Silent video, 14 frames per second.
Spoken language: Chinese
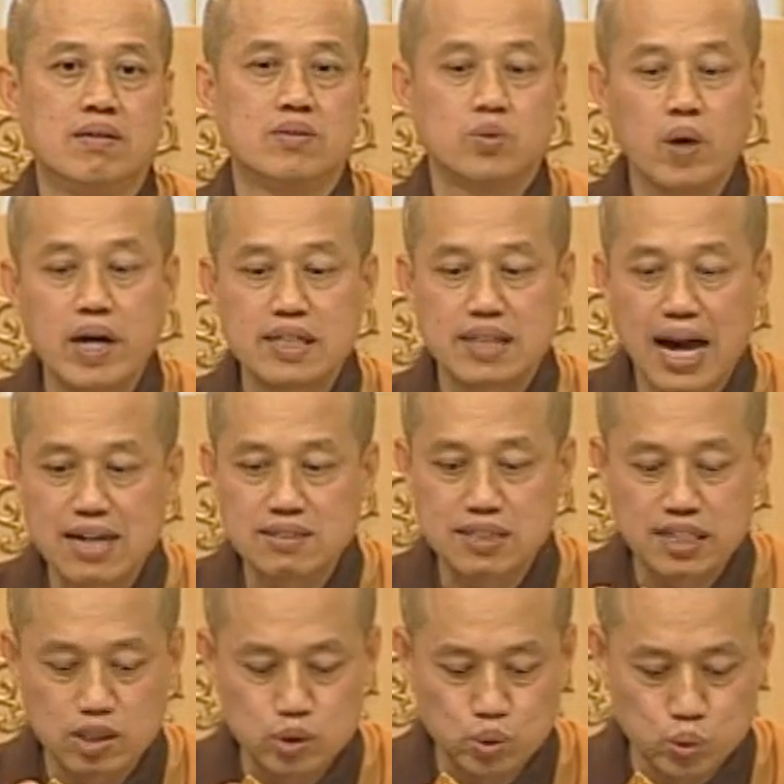所以它是一
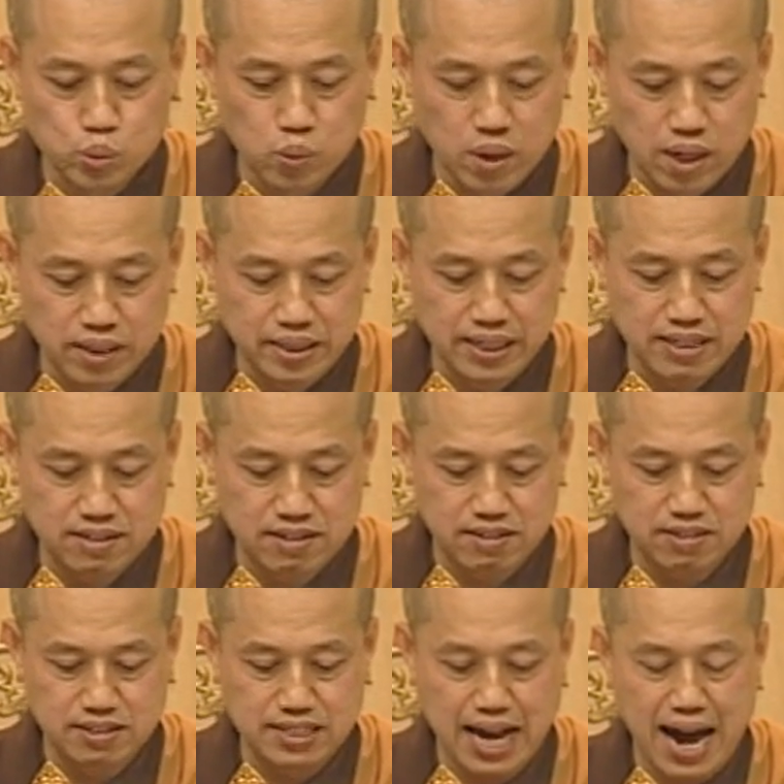个组合体，
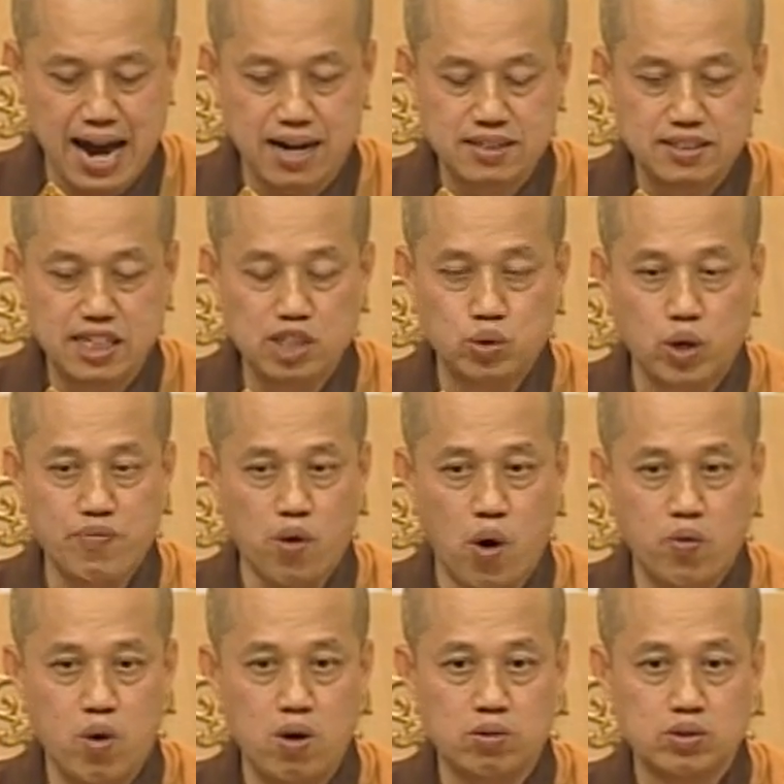四大地水火
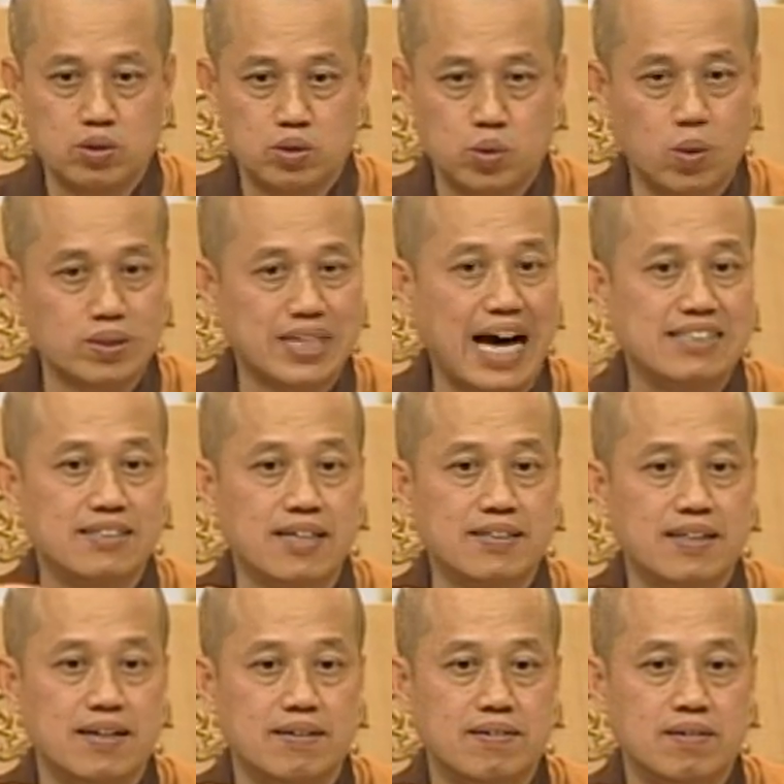风所产生
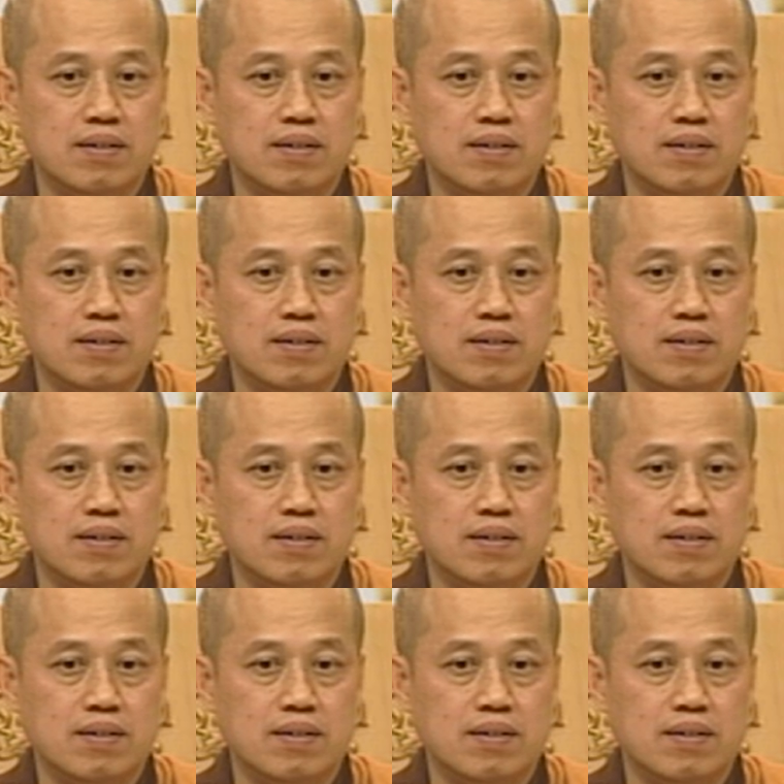的。